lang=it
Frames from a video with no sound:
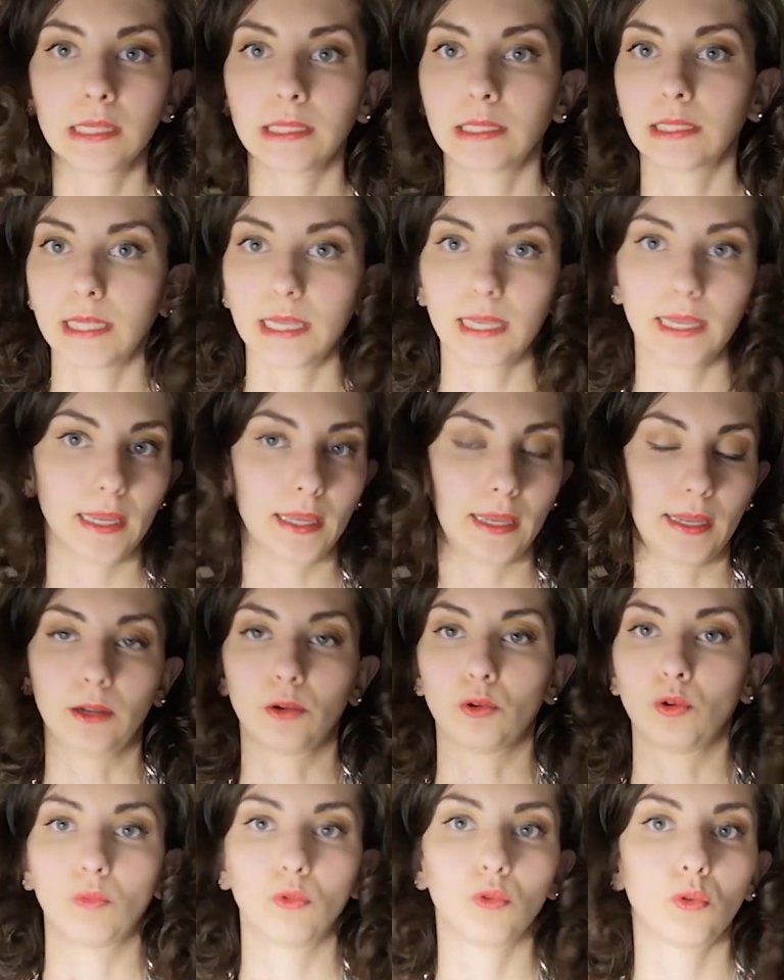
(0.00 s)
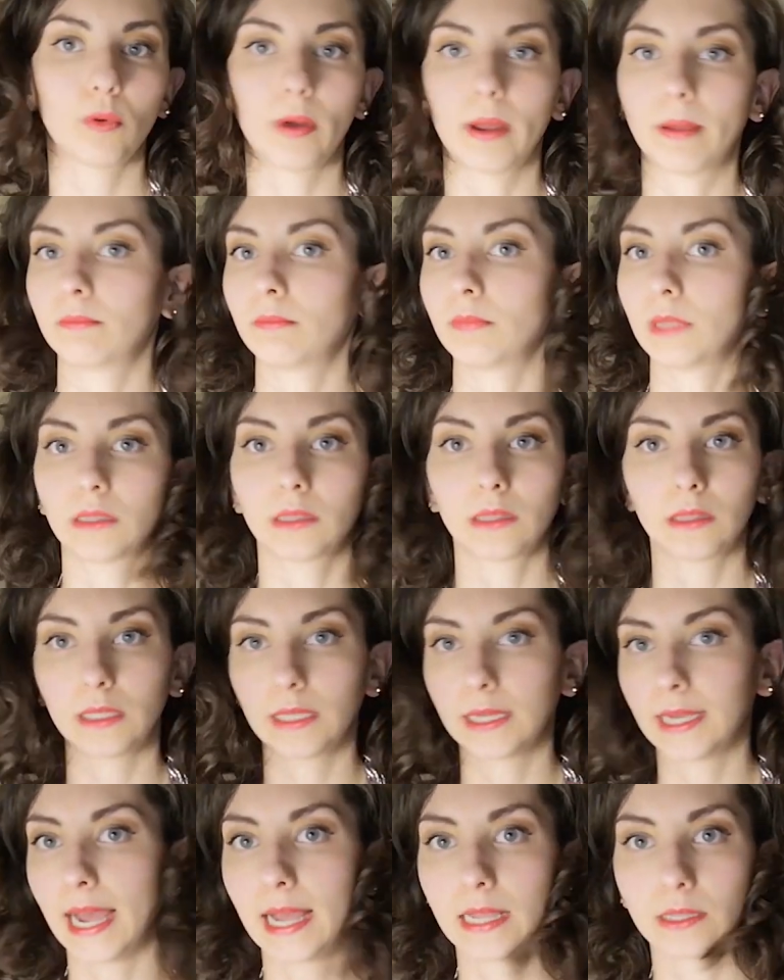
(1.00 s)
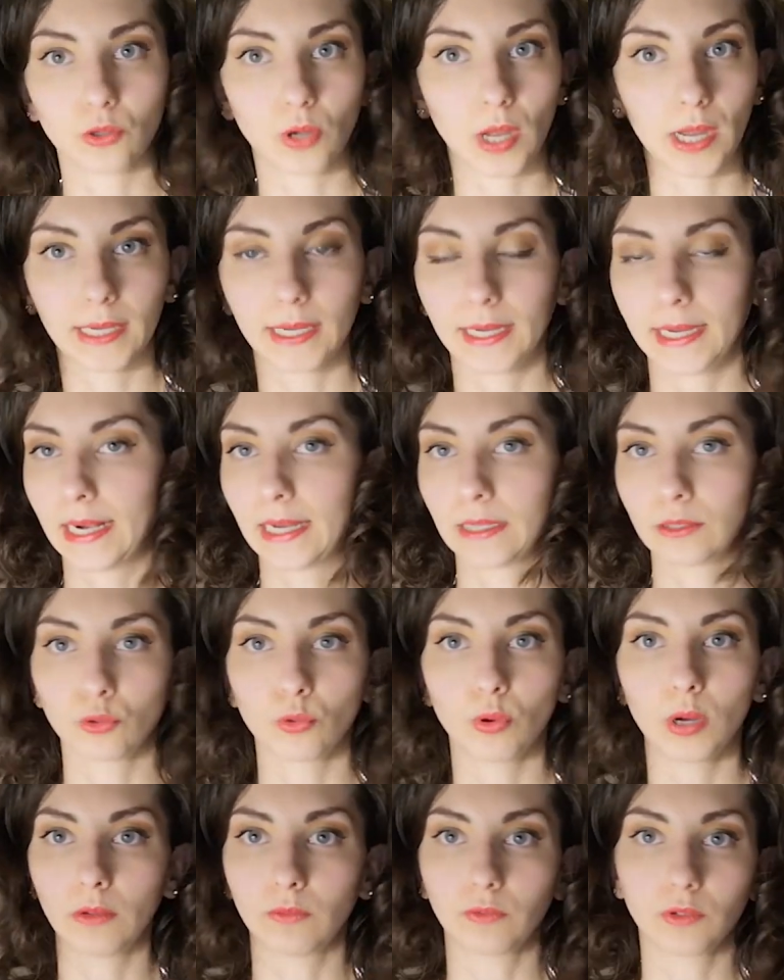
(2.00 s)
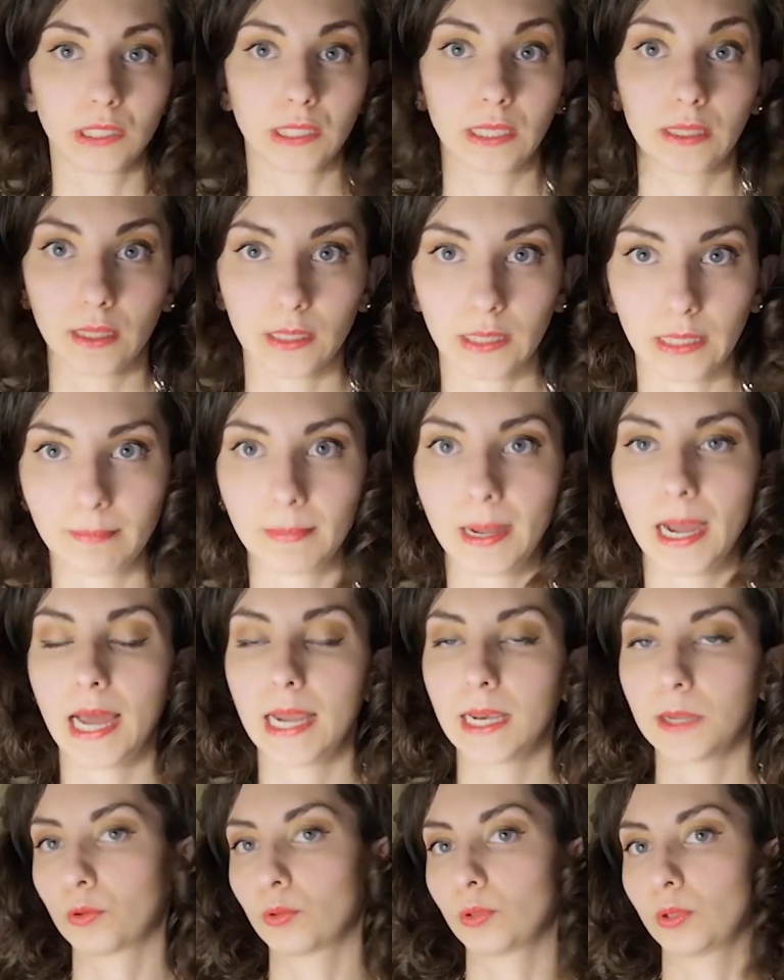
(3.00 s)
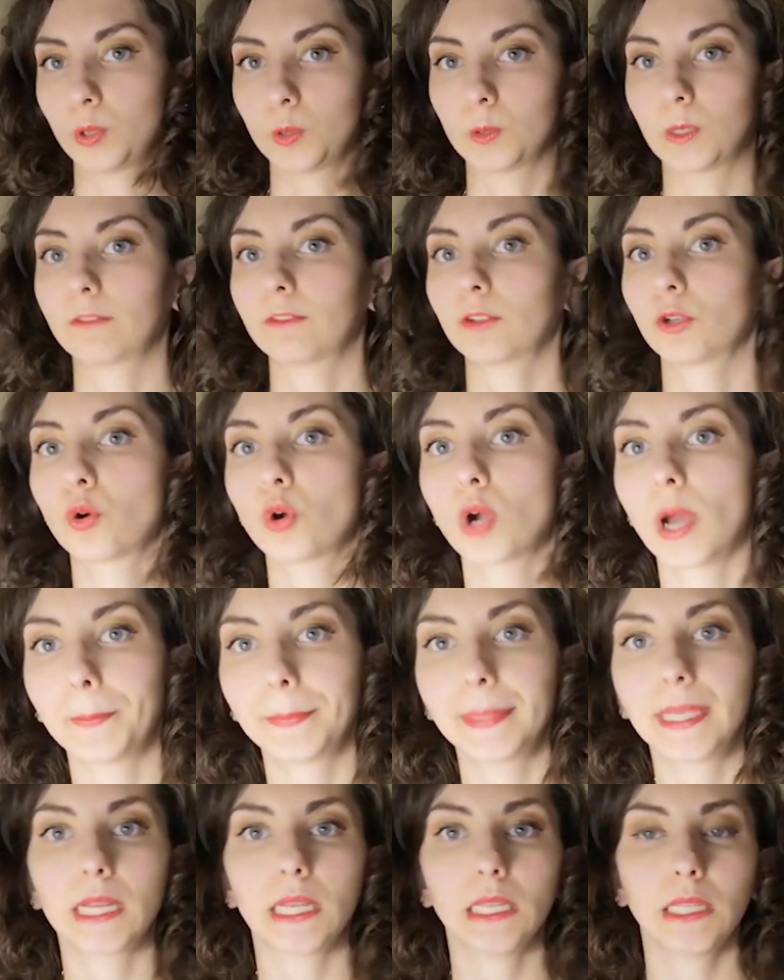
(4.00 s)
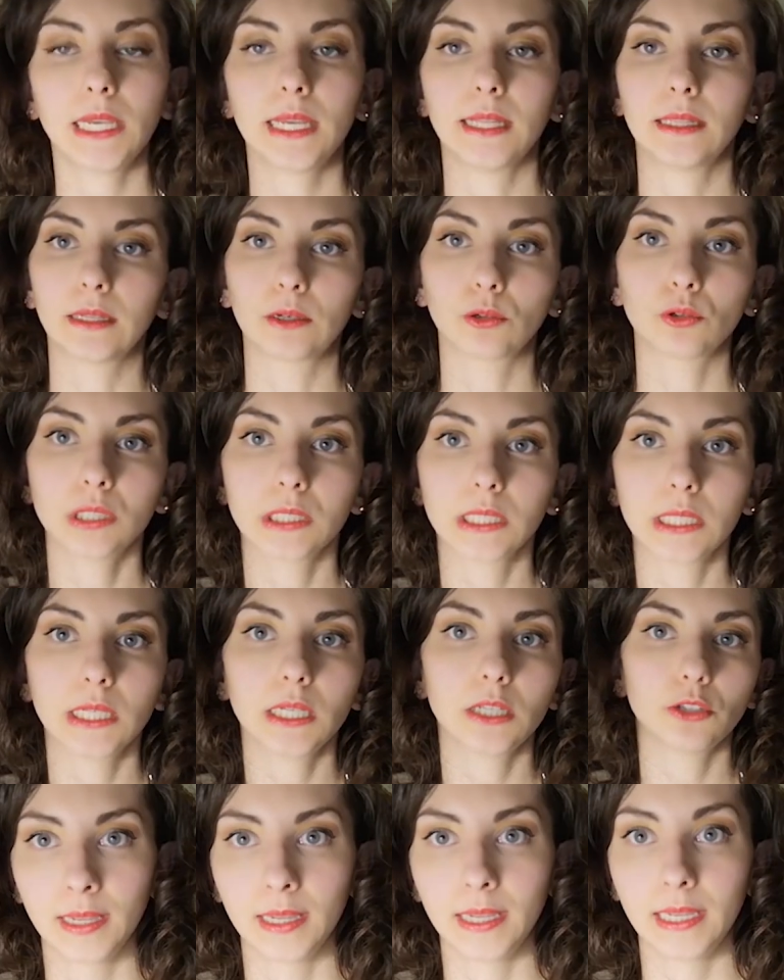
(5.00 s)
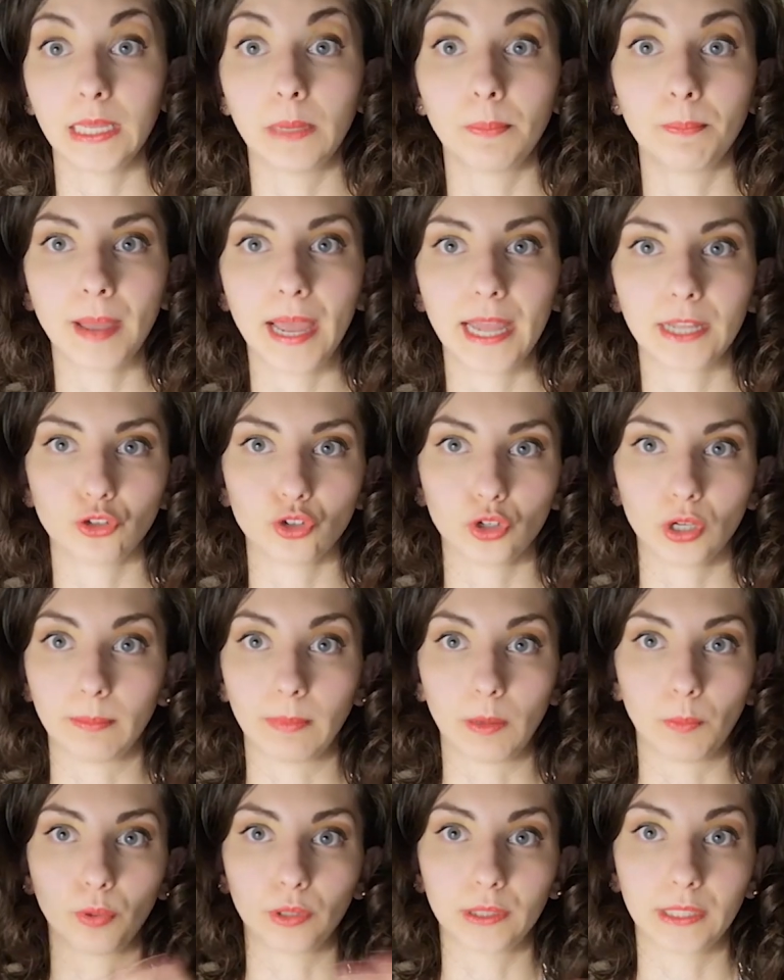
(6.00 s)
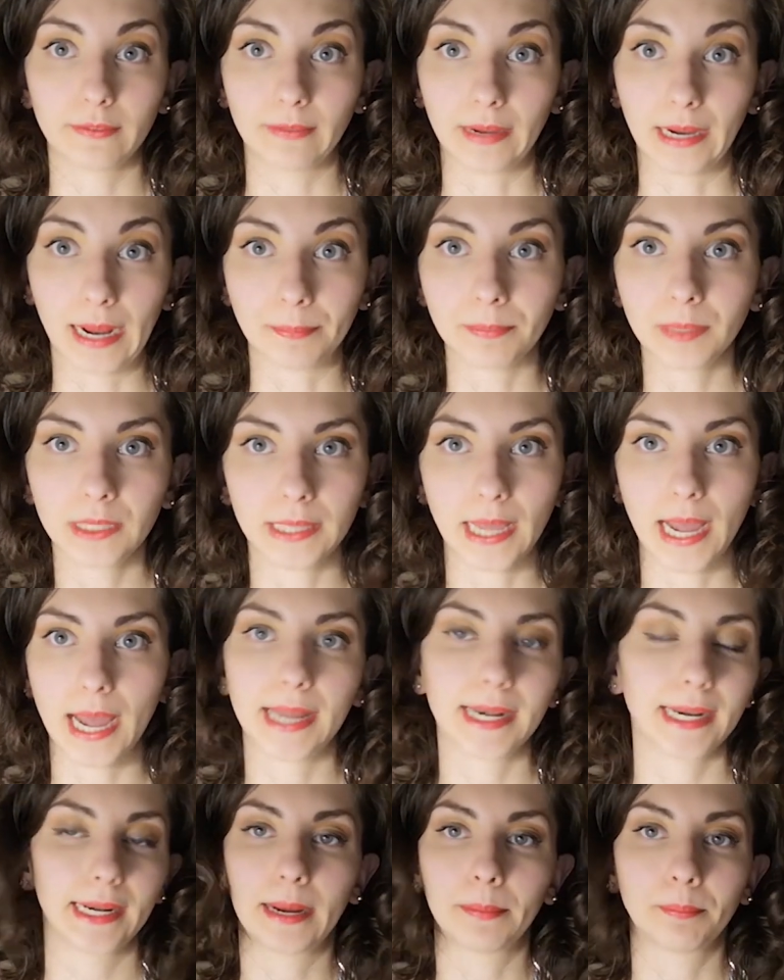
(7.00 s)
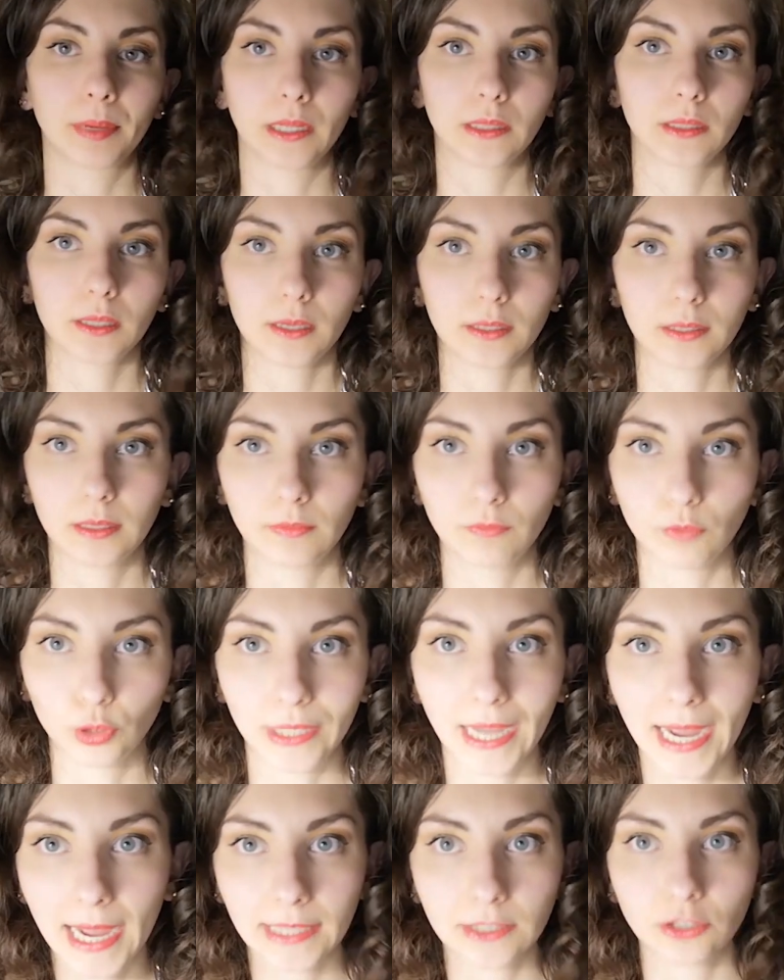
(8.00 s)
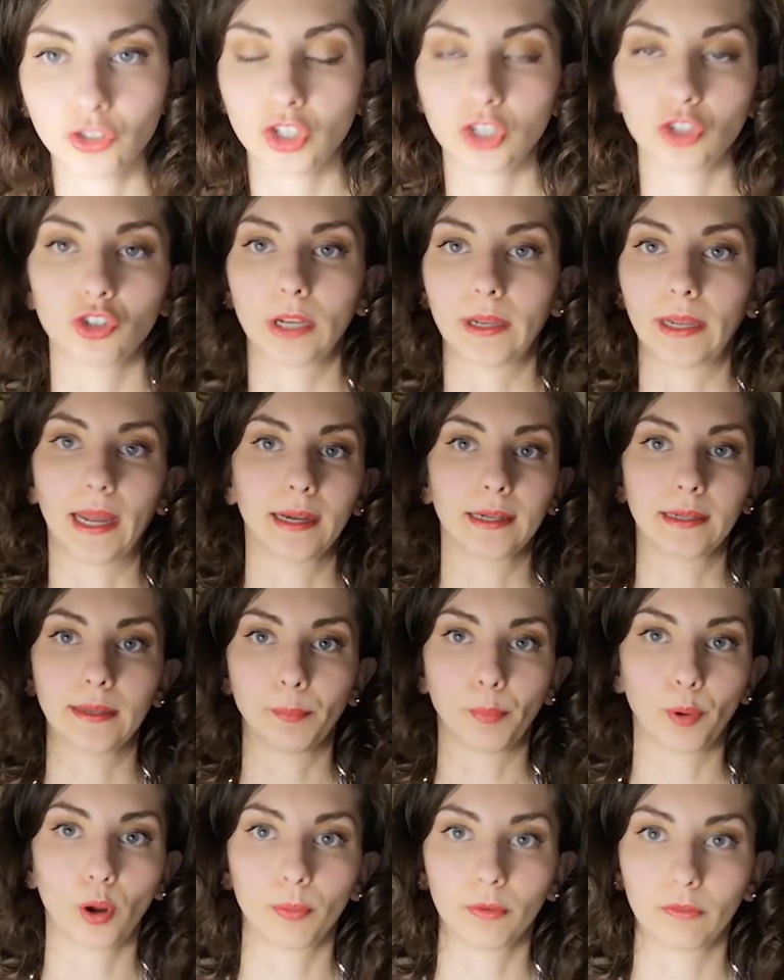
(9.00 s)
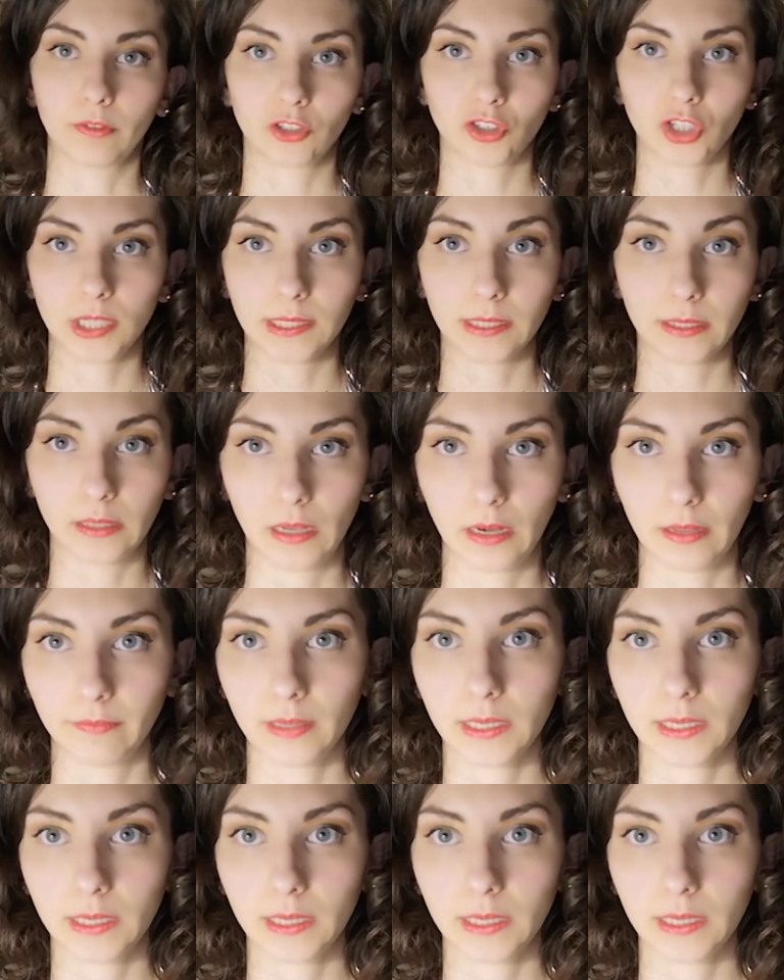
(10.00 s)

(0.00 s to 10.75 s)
se eh, comunque metti caso anche che la scuola fosse andata male continuavo a non capire niente così il peggio che mi poteva capitare era prendere dei votacci, cioè anche proprio facessi delle